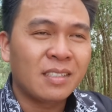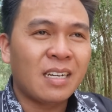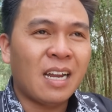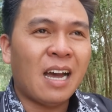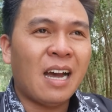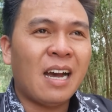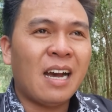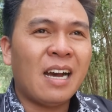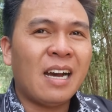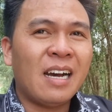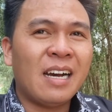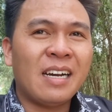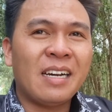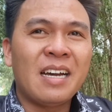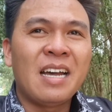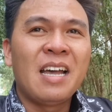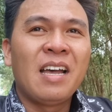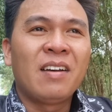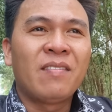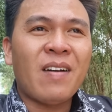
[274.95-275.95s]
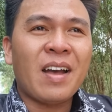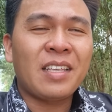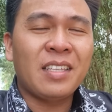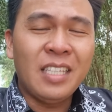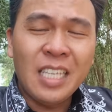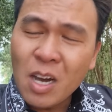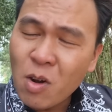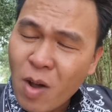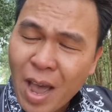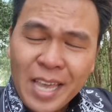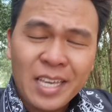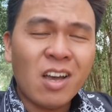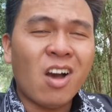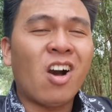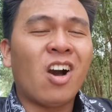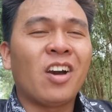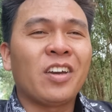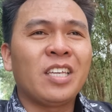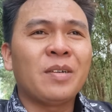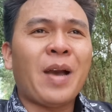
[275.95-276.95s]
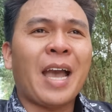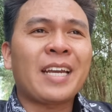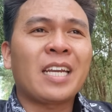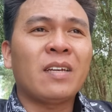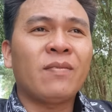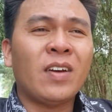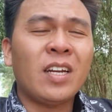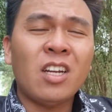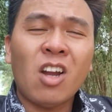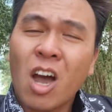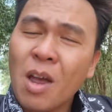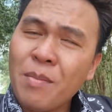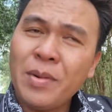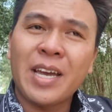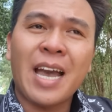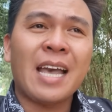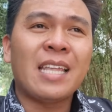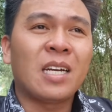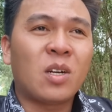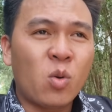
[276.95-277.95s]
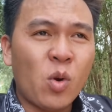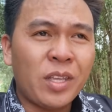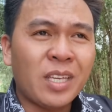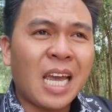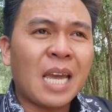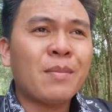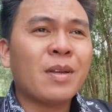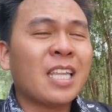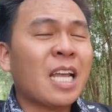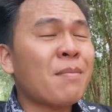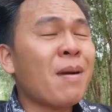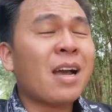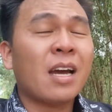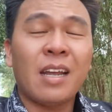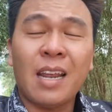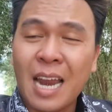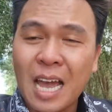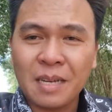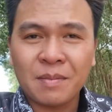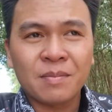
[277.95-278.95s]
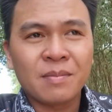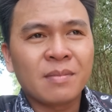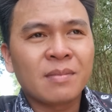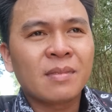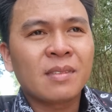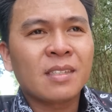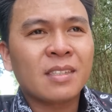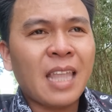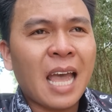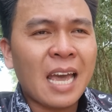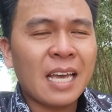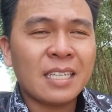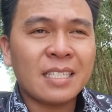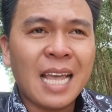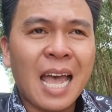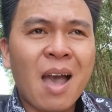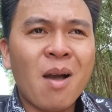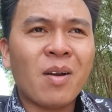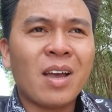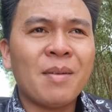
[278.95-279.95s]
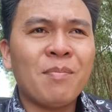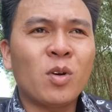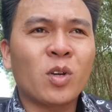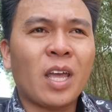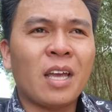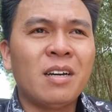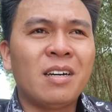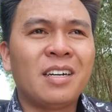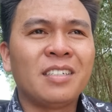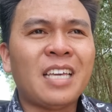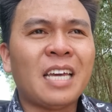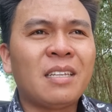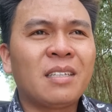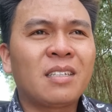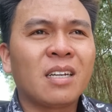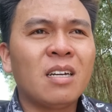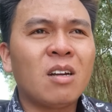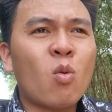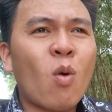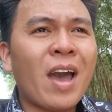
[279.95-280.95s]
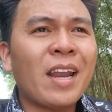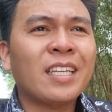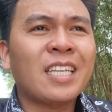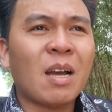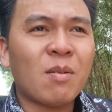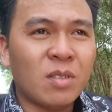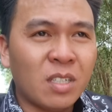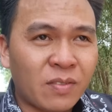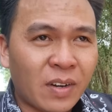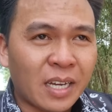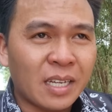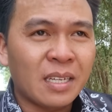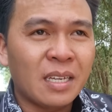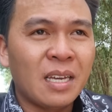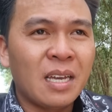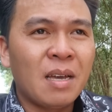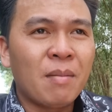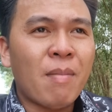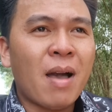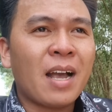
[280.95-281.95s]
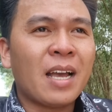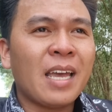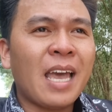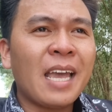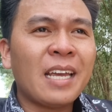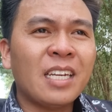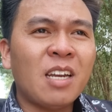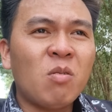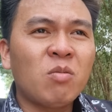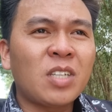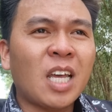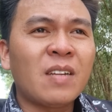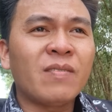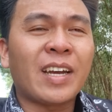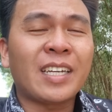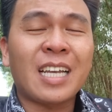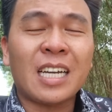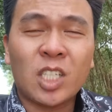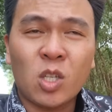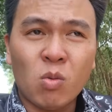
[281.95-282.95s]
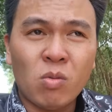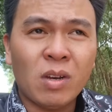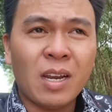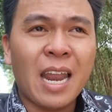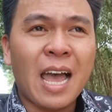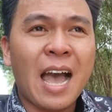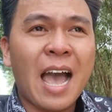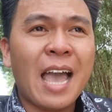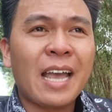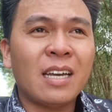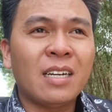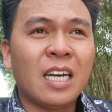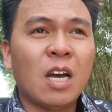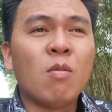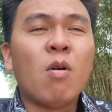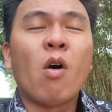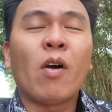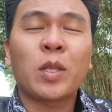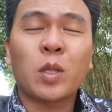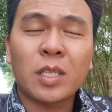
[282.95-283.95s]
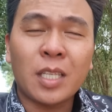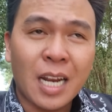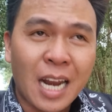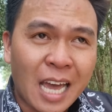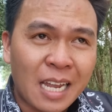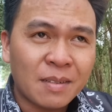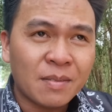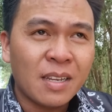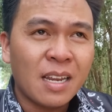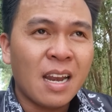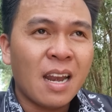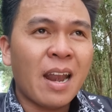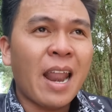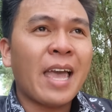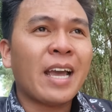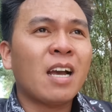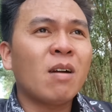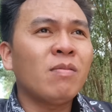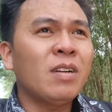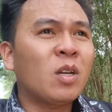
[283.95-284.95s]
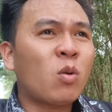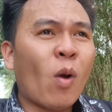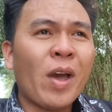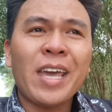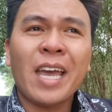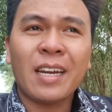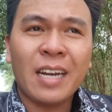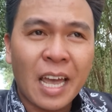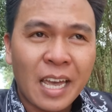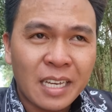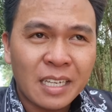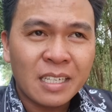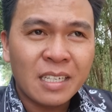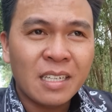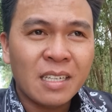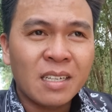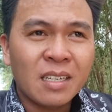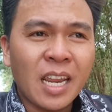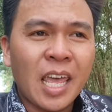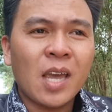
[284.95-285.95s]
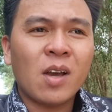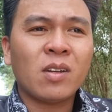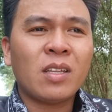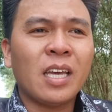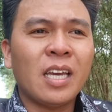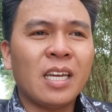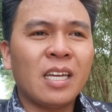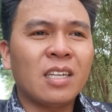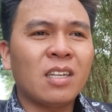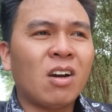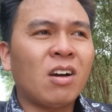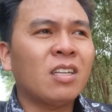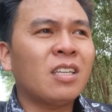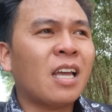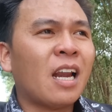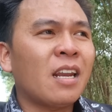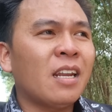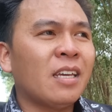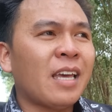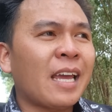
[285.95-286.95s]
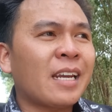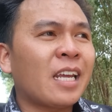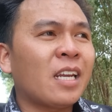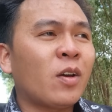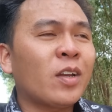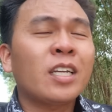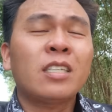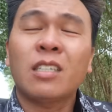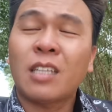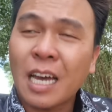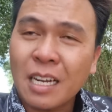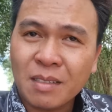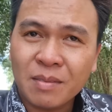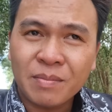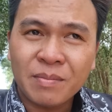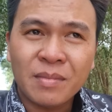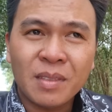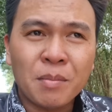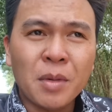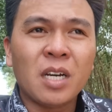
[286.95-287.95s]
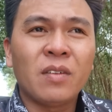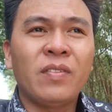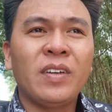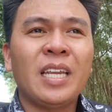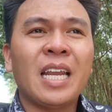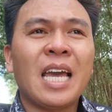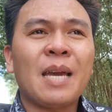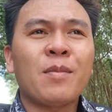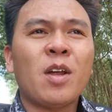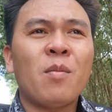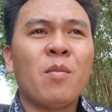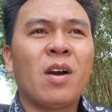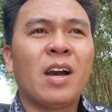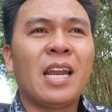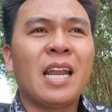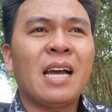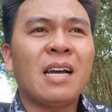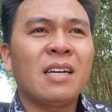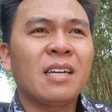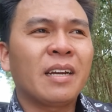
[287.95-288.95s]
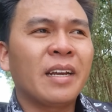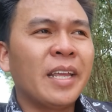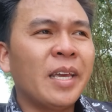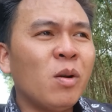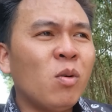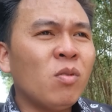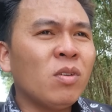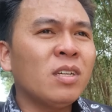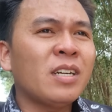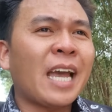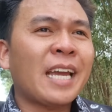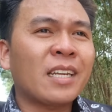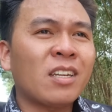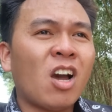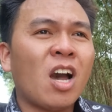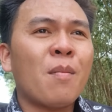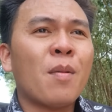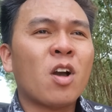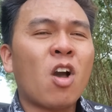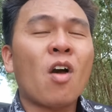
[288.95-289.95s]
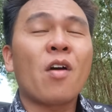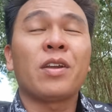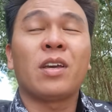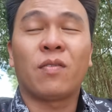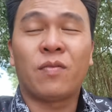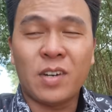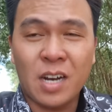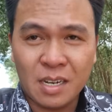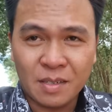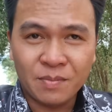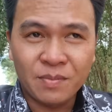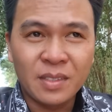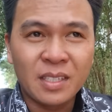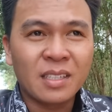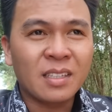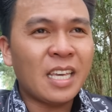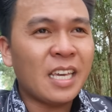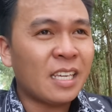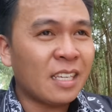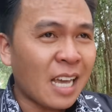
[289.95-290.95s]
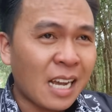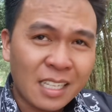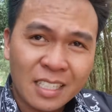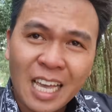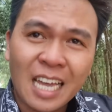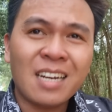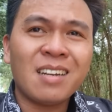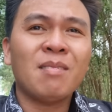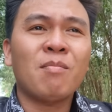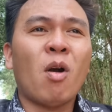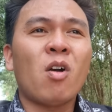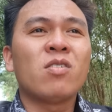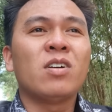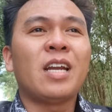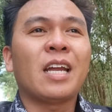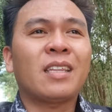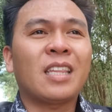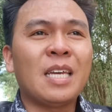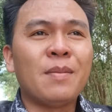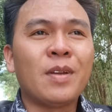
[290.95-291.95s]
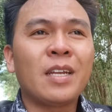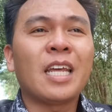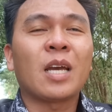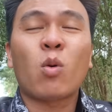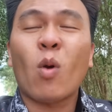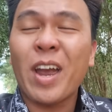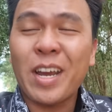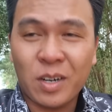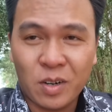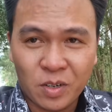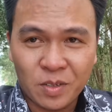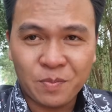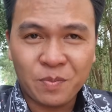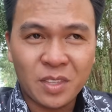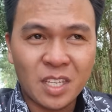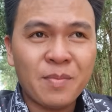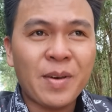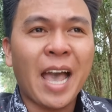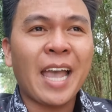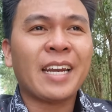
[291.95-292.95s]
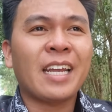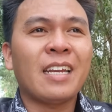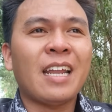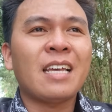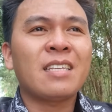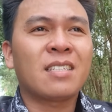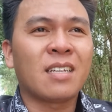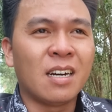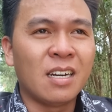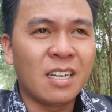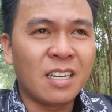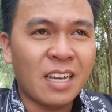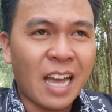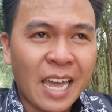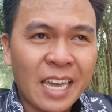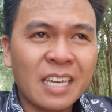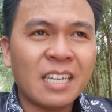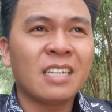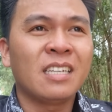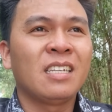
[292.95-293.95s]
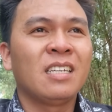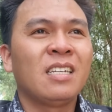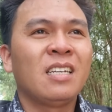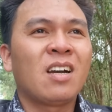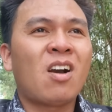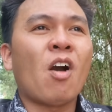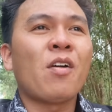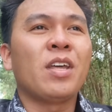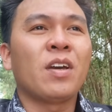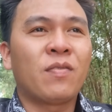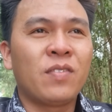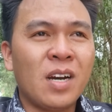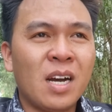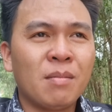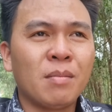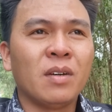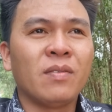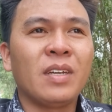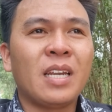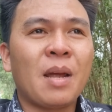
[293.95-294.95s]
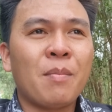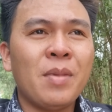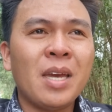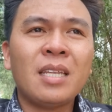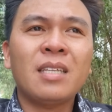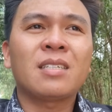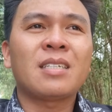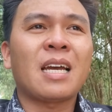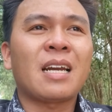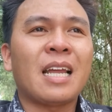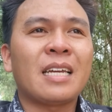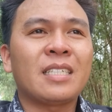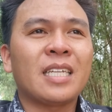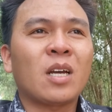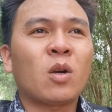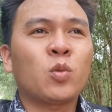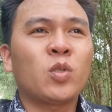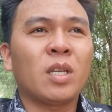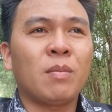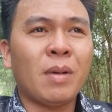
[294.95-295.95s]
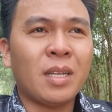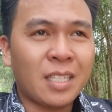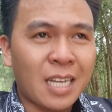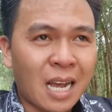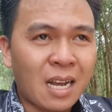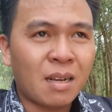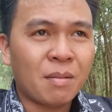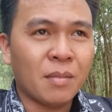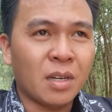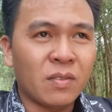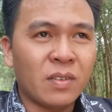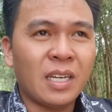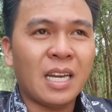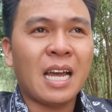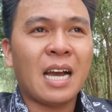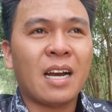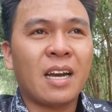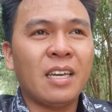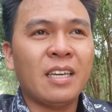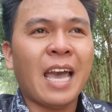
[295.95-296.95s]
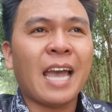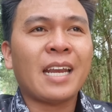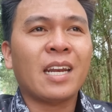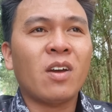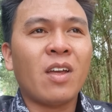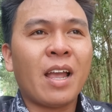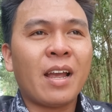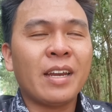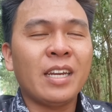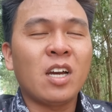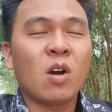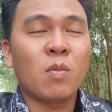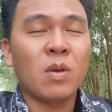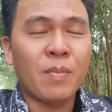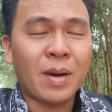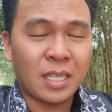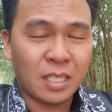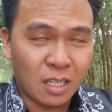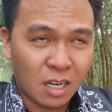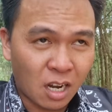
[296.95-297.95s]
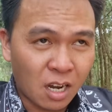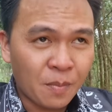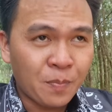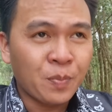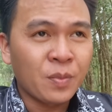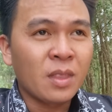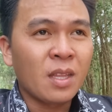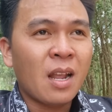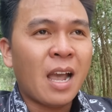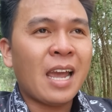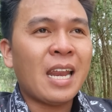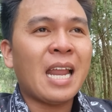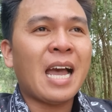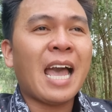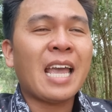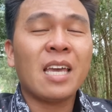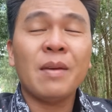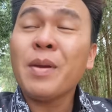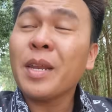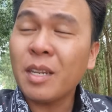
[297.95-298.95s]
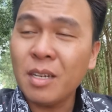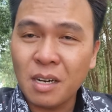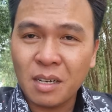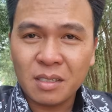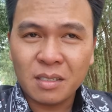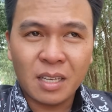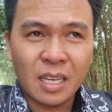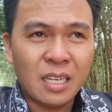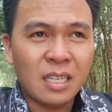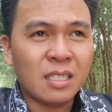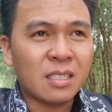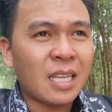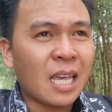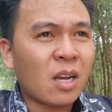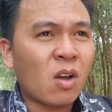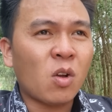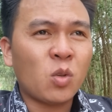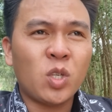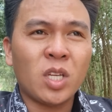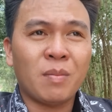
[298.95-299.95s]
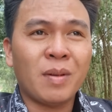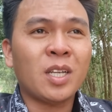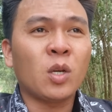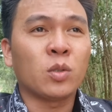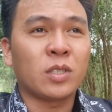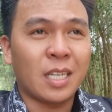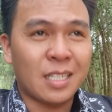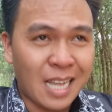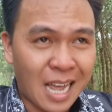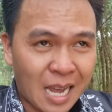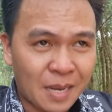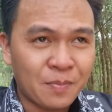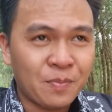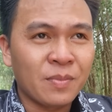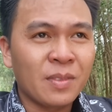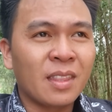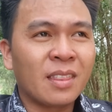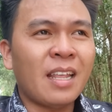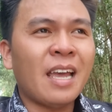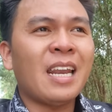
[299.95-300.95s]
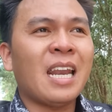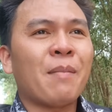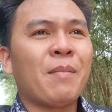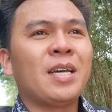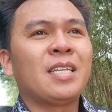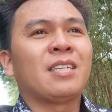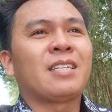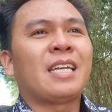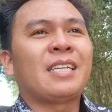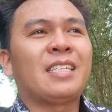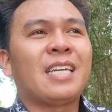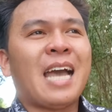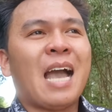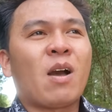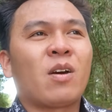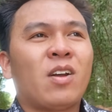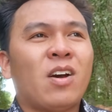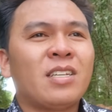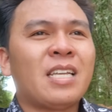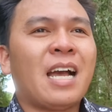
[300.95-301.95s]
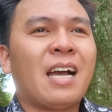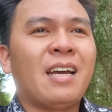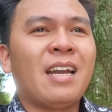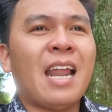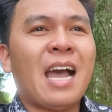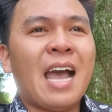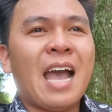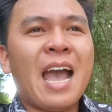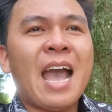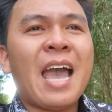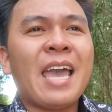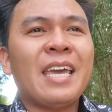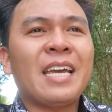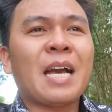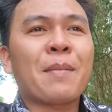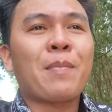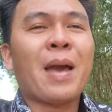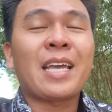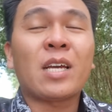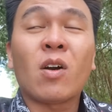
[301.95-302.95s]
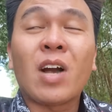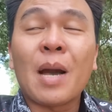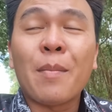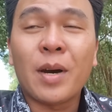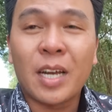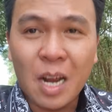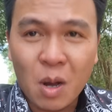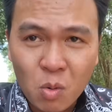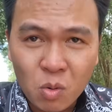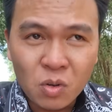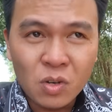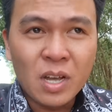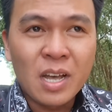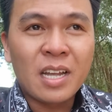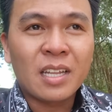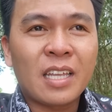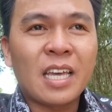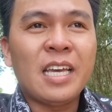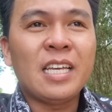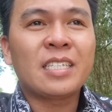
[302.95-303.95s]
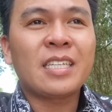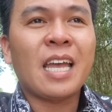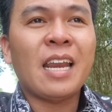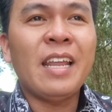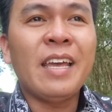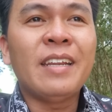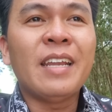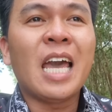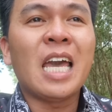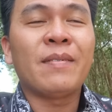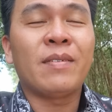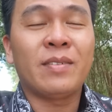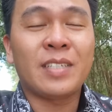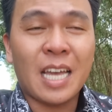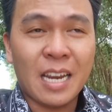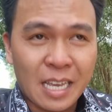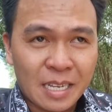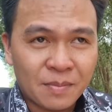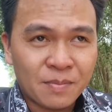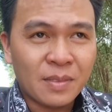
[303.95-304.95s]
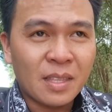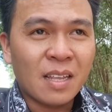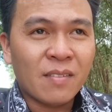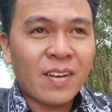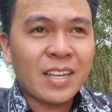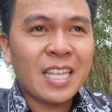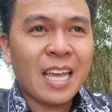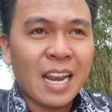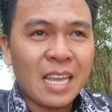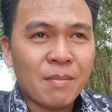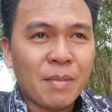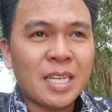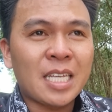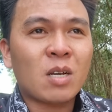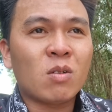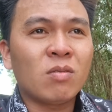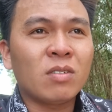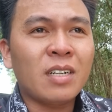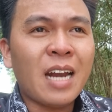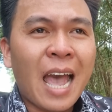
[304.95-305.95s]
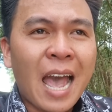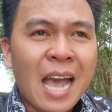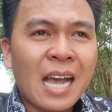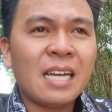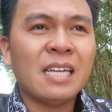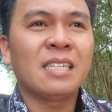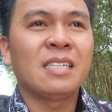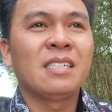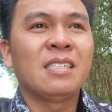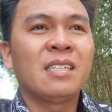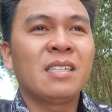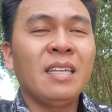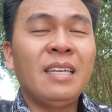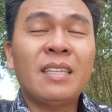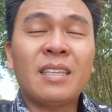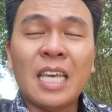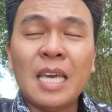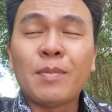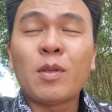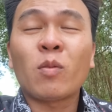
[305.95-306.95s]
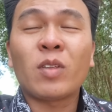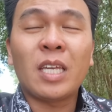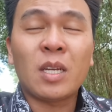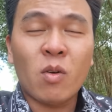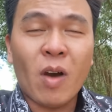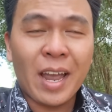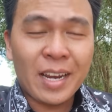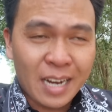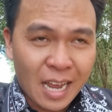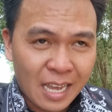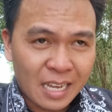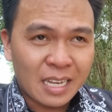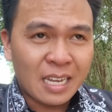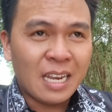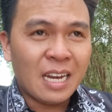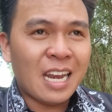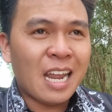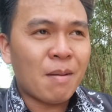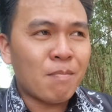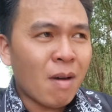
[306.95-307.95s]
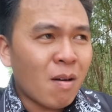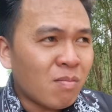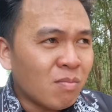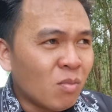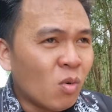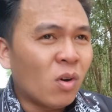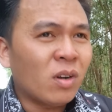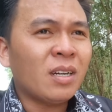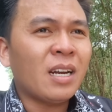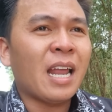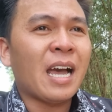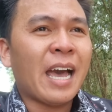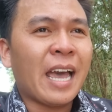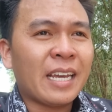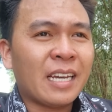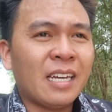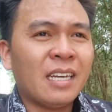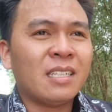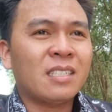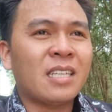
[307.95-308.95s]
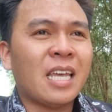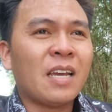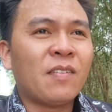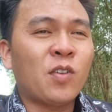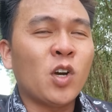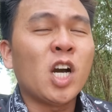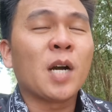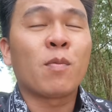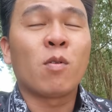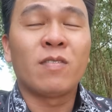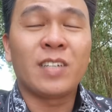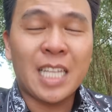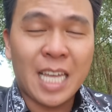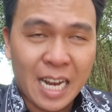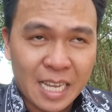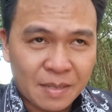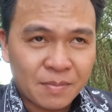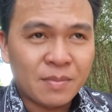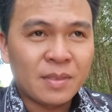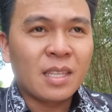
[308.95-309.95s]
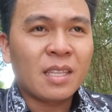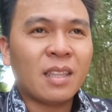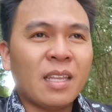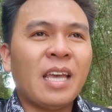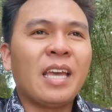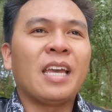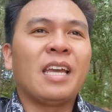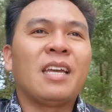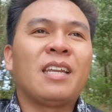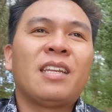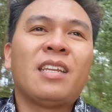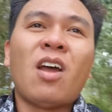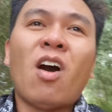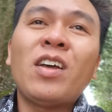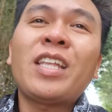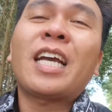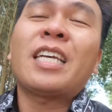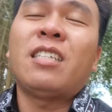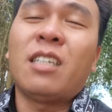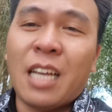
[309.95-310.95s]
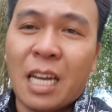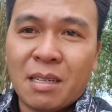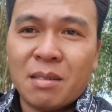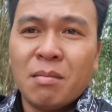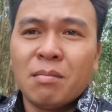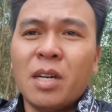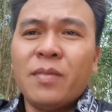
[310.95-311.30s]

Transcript: Đó, và nhiều anh hỏi nhưng mà anh ấy vẫn nói mười hai giờ khuya. Nhưng em nó thắc mắc ở đây là tại sao cái một cái người nhân chứng quan trọng như vậy mà cái anh Nông Dân và anh Giác Chúng ấy là hai cái người ủng hộ anh Tuấn Xà Lan lại không đi quay anh này để có thể nói ra, để anh này nói ra sự thật. Bởi vì là em nói mọi người đó, nếu như anh đó mà còn ở địa phương thì chắc chắn mọi người đã tìm đến để quay rồi. Nhưng mà anh này đã rời ngay khỏi địa phương, bởi vì là biết rằng là sẽ có chuyện bất chắc. Bởi vì là khi anh nói cái điều bí mật gì đó hay là anh ấy biết được thì sẽ có chuyện bất ổn xảy ra. Nên là bây giờ anh chị Hà có nói rằng là ai gặp anh Khò Cám ở đâu thì sẽ liên hệ với gia đình. Và gia đình bây giờ cũng đang đi tìm thông tin của anh này, là mong muốn là anh ấy sẽ phối hợp cùng với gia đình để nói ra cái sự thật.